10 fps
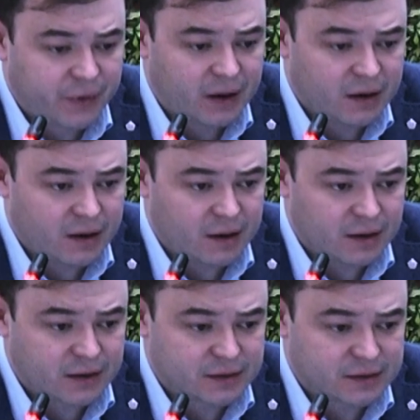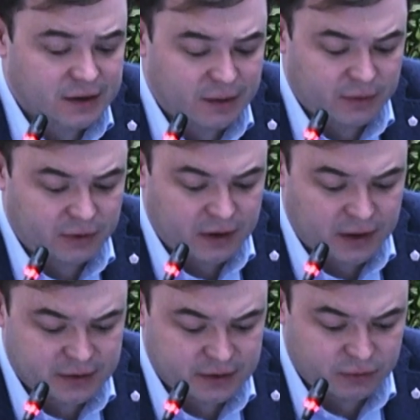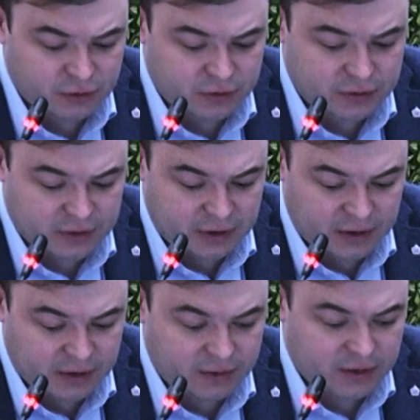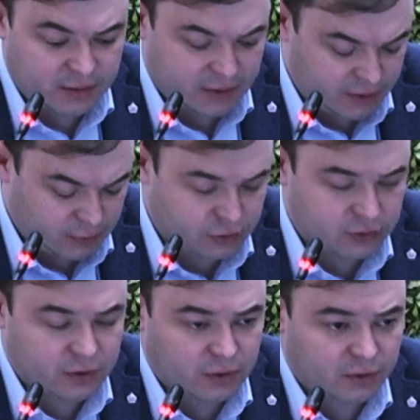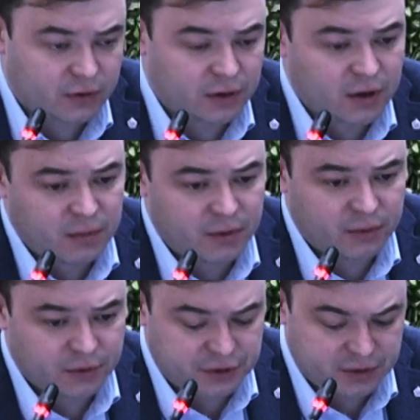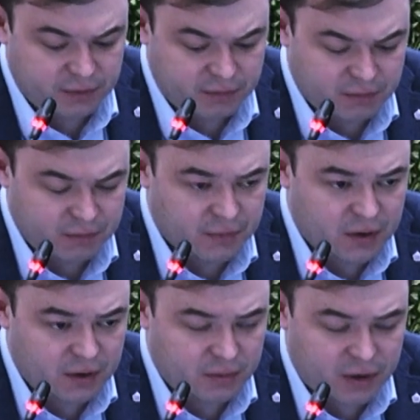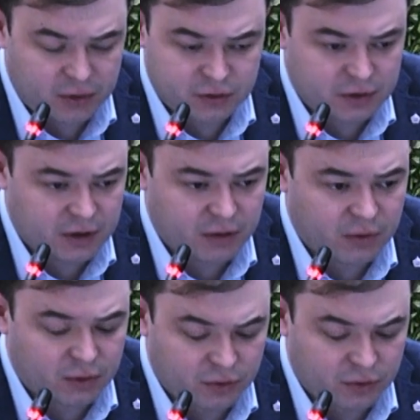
Э, схема вентиляции будет затрагивать необходимость установки перемычек а, парусных либо